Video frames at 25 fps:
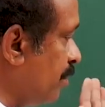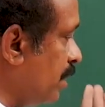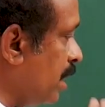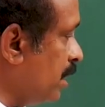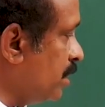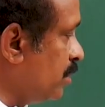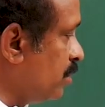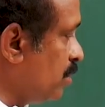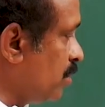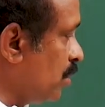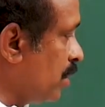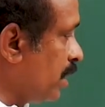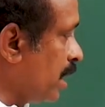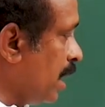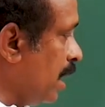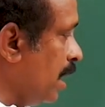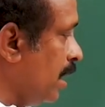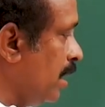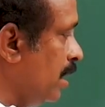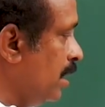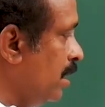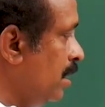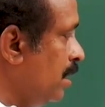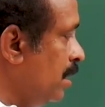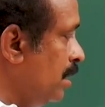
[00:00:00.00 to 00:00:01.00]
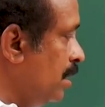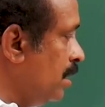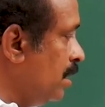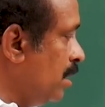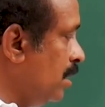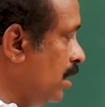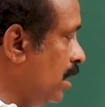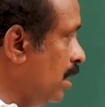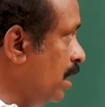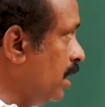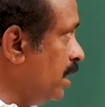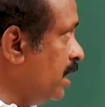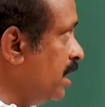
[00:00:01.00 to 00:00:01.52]
ఉన్న చోట
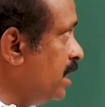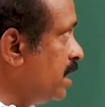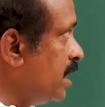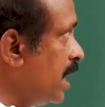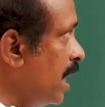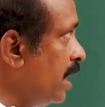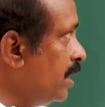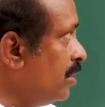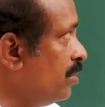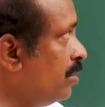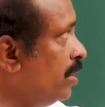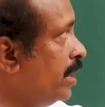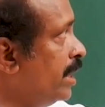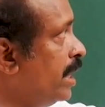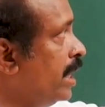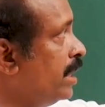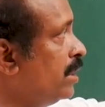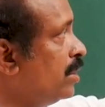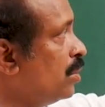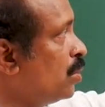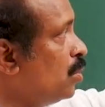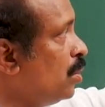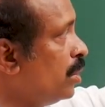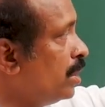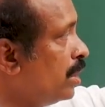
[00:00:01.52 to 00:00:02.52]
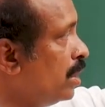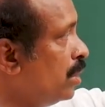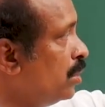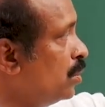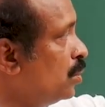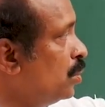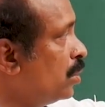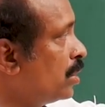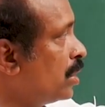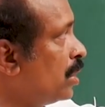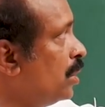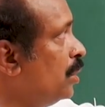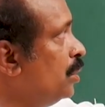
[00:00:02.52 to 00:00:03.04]
ఈశాన్యంలో ఏదైనా కొండలు
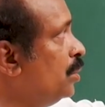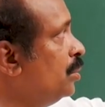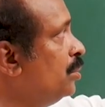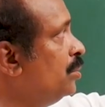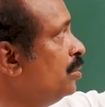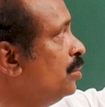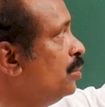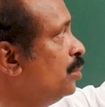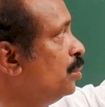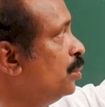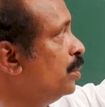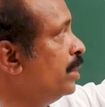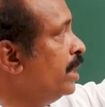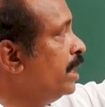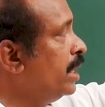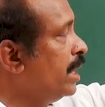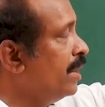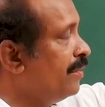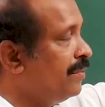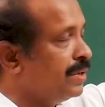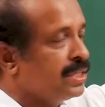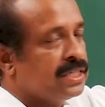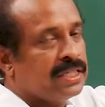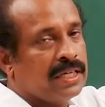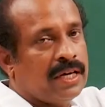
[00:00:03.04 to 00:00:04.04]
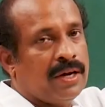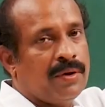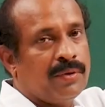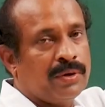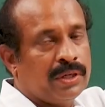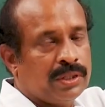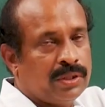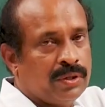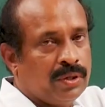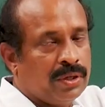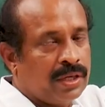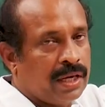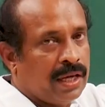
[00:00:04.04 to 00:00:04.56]
గుట్టలు ఉండి రివర్స్గా
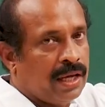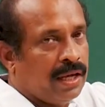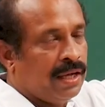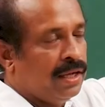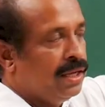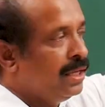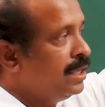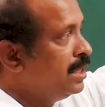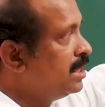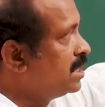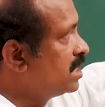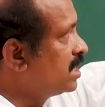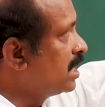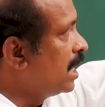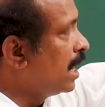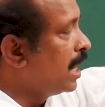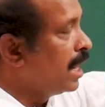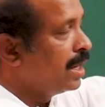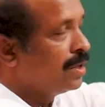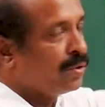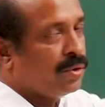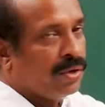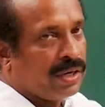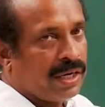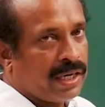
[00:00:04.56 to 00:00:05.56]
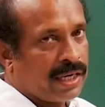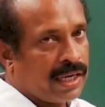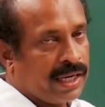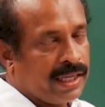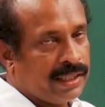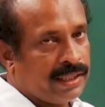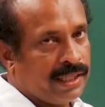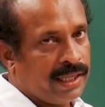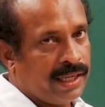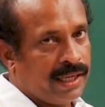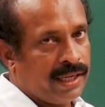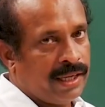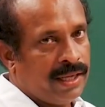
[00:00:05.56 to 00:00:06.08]
ఉన్న చోట స్థలాన్ని
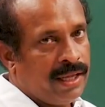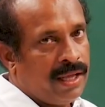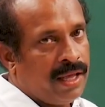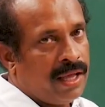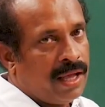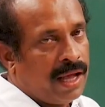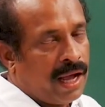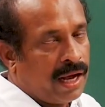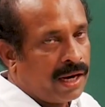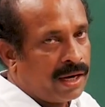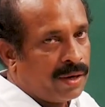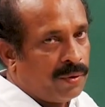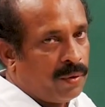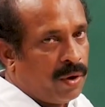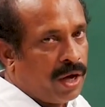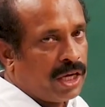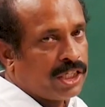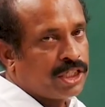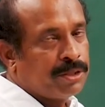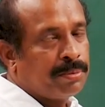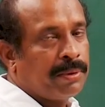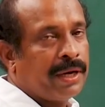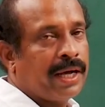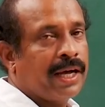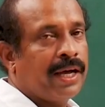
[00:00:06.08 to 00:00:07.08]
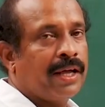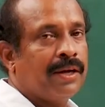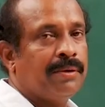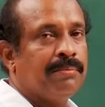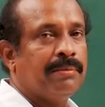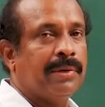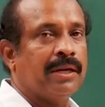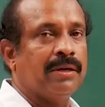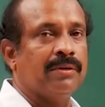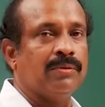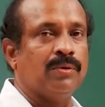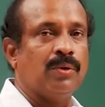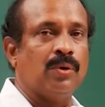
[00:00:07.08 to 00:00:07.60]
కొన్నట్లయితే అక్కడ వాసు ప్రకారం
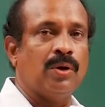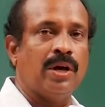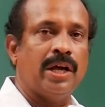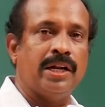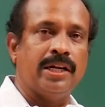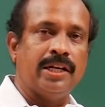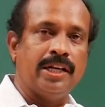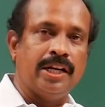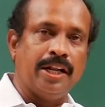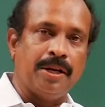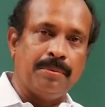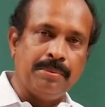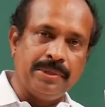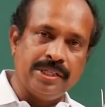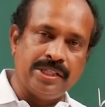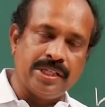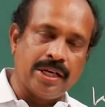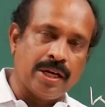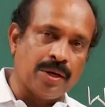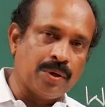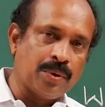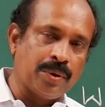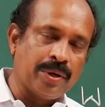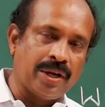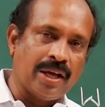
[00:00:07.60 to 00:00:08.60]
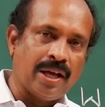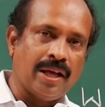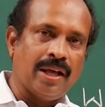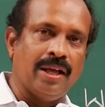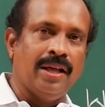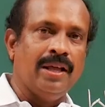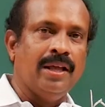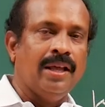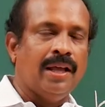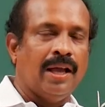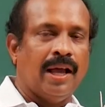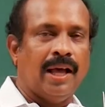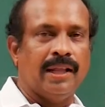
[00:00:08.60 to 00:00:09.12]
మనం గృహాన్ని నిర్మించినా కూడా
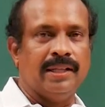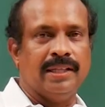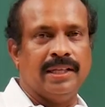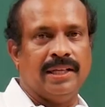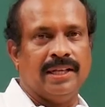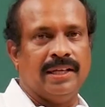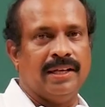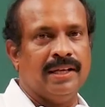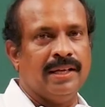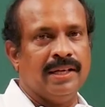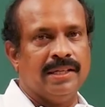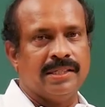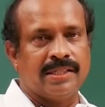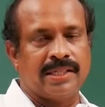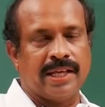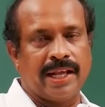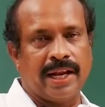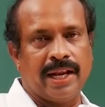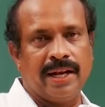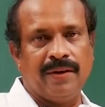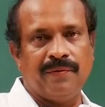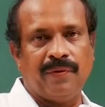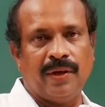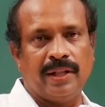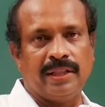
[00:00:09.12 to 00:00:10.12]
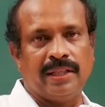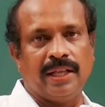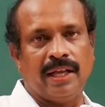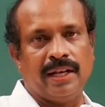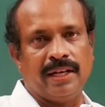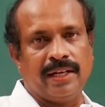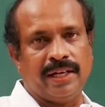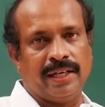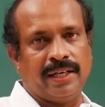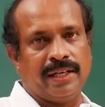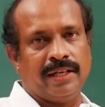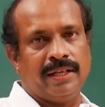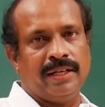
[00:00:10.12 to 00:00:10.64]
అది సరైన
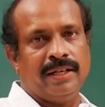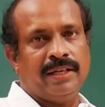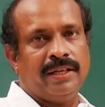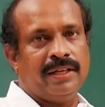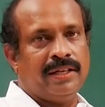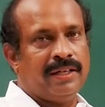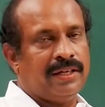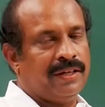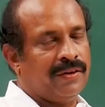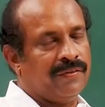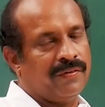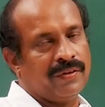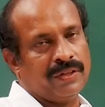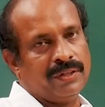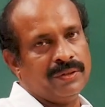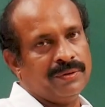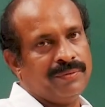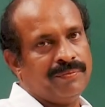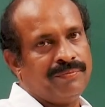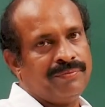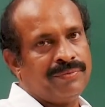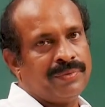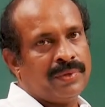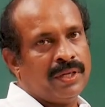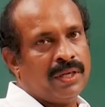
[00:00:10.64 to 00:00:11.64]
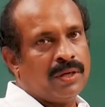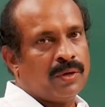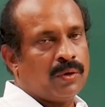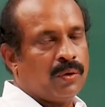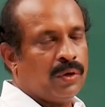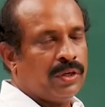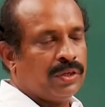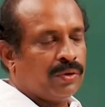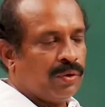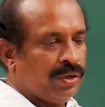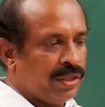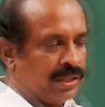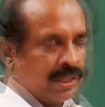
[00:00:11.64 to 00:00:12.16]
ఫలితాన్ని ఇవ్వదు
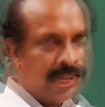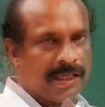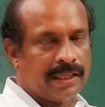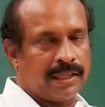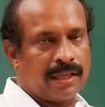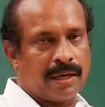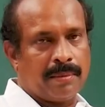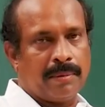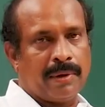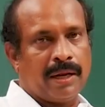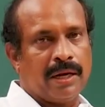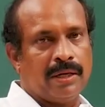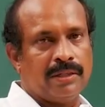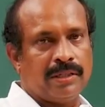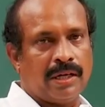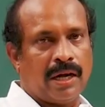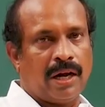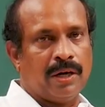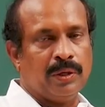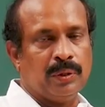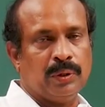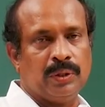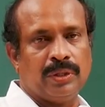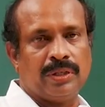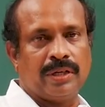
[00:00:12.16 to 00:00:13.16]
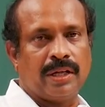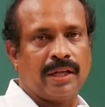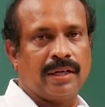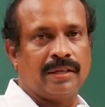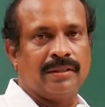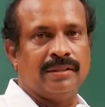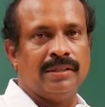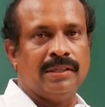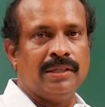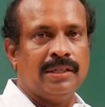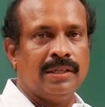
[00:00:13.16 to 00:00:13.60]
కొన్ని కొన్ని సందర్భాలు అడుగుతుంటారు